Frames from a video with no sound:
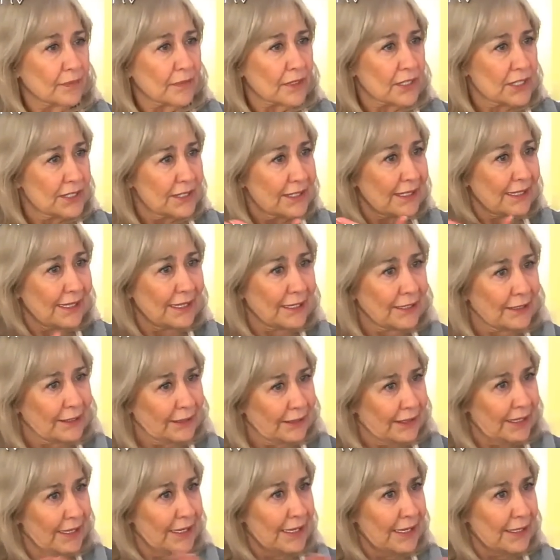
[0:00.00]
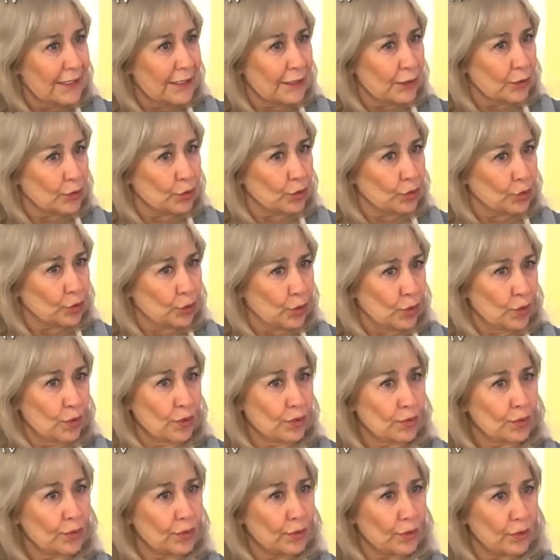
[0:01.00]
şimdi iki
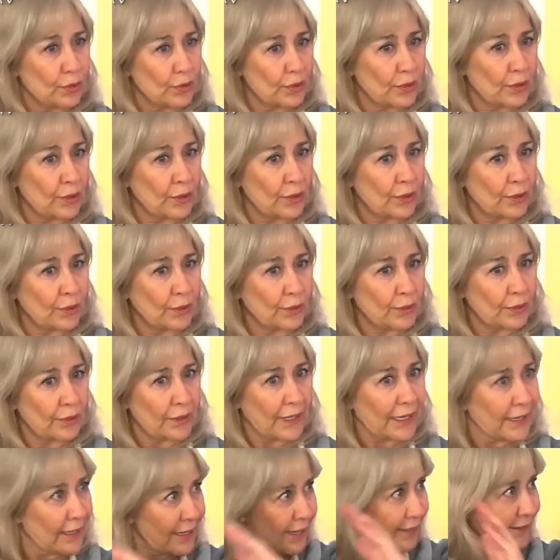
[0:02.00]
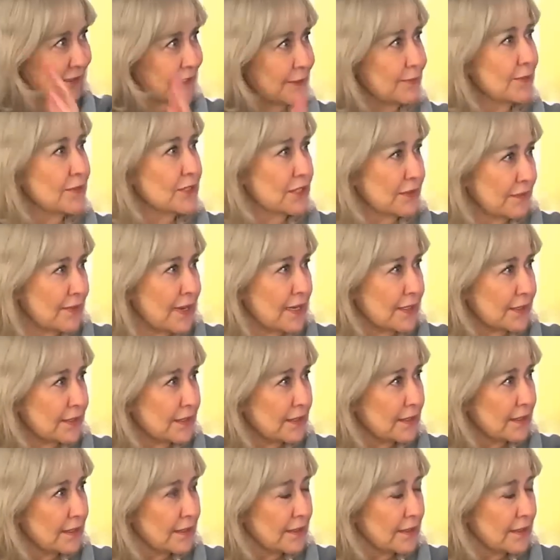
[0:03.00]
tür e, hayatımız var.